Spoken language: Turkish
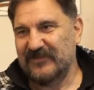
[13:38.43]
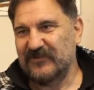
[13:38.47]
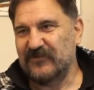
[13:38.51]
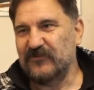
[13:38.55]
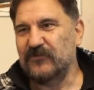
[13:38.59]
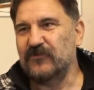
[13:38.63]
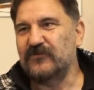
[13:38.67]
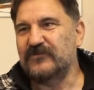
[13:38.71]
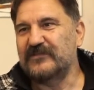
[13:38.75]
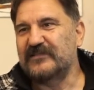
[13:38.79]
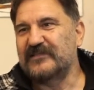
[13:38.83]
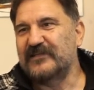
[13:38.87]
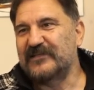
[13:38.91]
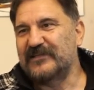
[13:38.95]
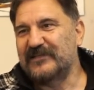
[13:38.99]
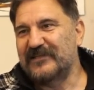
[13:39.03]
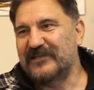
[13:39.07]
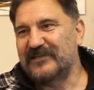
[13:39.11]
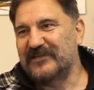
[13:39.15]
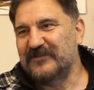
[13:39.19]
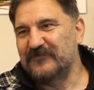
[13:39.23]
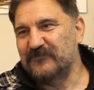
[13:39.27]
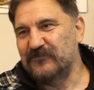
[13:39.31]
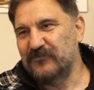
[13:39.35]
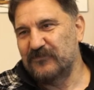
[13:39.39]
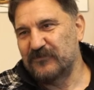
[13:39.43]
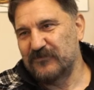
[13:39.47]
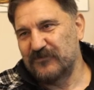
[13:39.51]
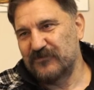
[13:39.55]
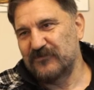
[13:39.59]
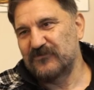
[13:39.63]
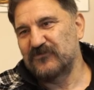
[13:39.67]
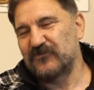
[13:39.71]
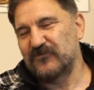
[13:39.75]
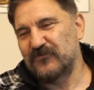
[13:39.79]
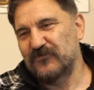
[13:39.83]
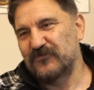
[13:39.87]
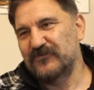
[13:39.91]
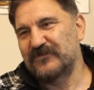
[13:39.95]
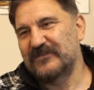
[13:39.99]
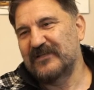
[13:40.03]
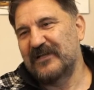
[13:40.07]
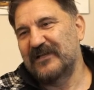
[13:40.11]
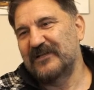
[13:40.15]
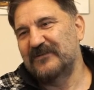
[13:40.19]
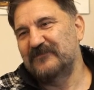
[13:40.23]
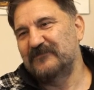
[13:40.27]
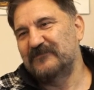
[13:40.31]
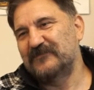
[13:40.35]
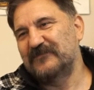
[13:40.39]
gösterildi hmm. bu. Çok
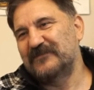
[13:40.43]
güzel